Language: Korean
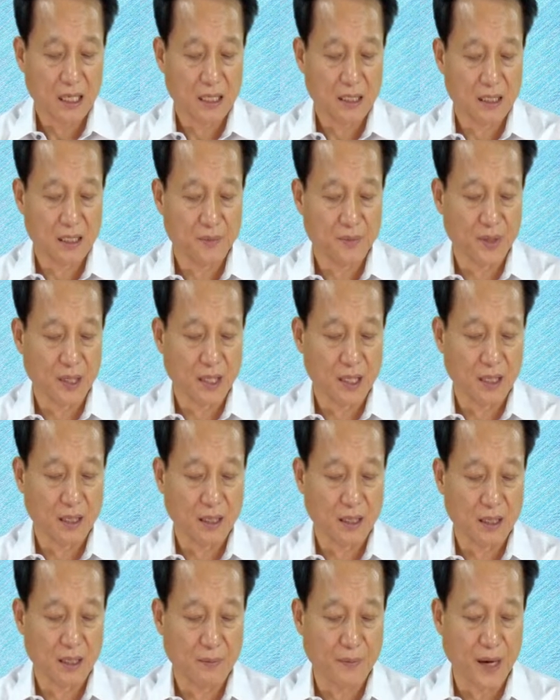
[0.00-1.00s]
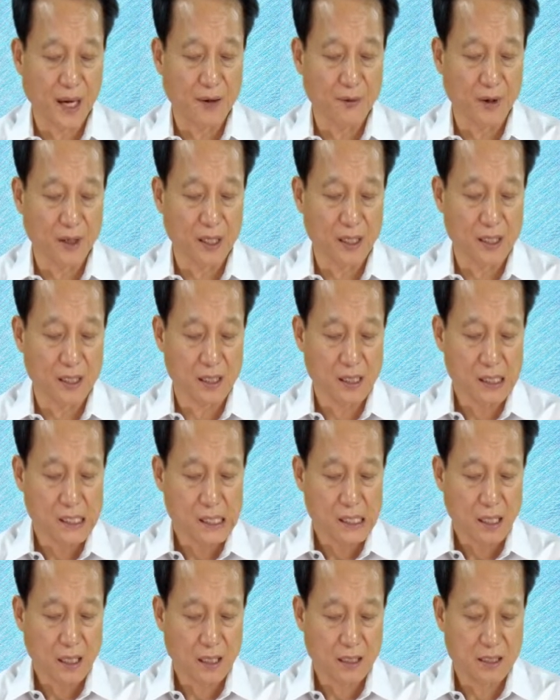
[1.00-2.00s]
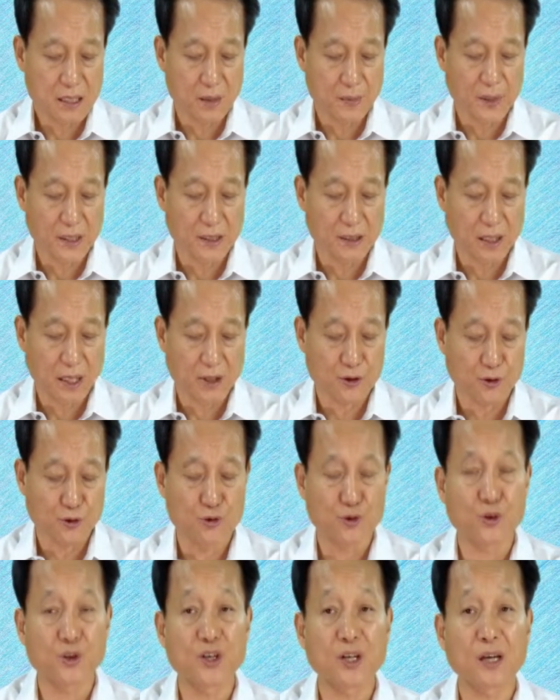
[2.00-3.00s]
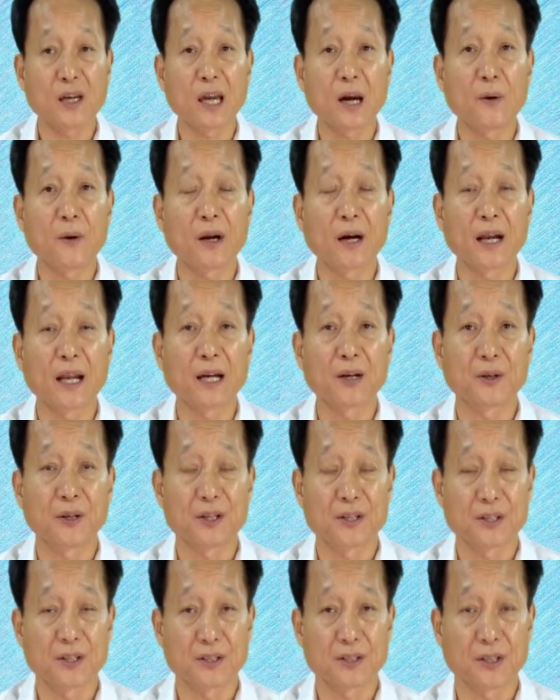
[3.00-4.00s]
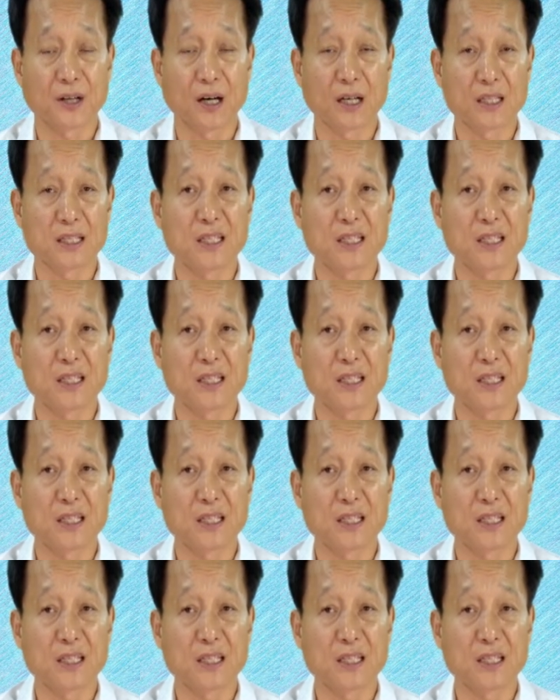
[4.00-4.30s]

12, 어, 예, 매월 집어넣어가지고 60개월간에 걸쳐서